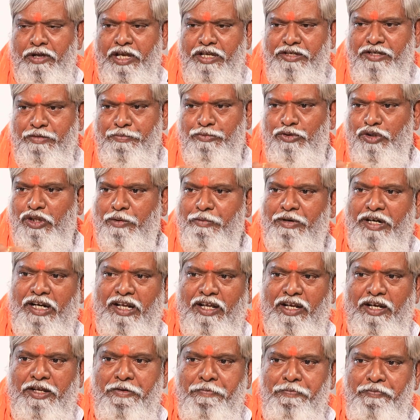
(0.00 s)
వేసి మూత
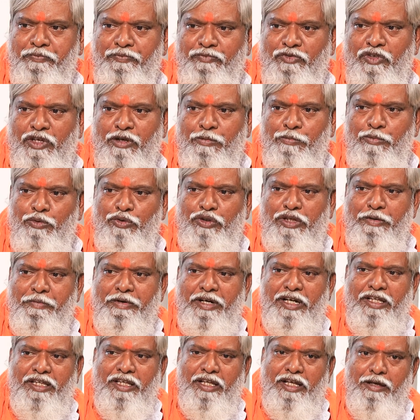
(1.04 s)
పెట్టాలి మూత
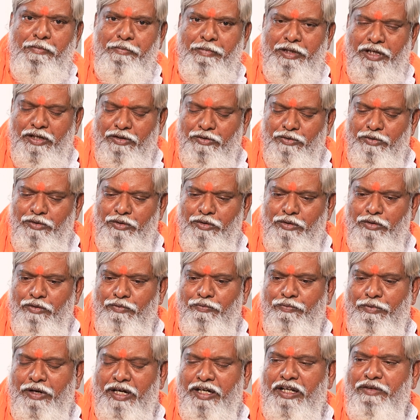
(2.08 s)
పెడితే మీకు
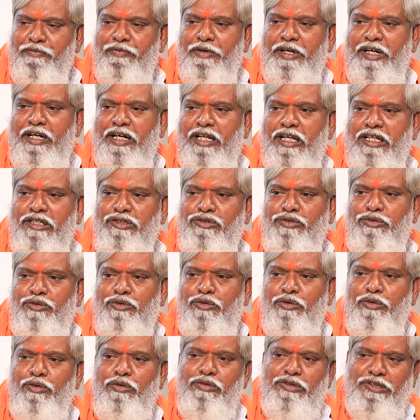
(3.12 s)
ఫార్టీ ఫైవ్ డేస్
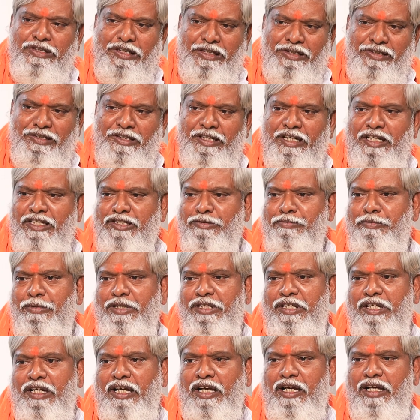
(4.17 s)
టు సిక్స్టీ డేస్
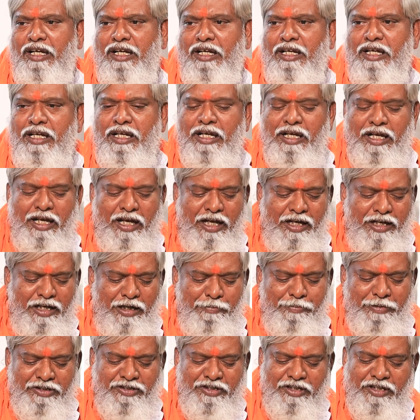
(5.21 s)
మధ్యలో
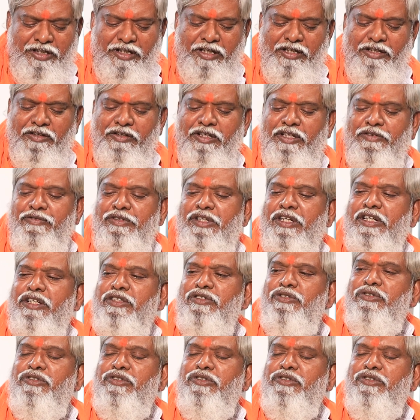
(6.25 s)
హండ్రెడ్ పర్సెంట్గా ఈ విధంగా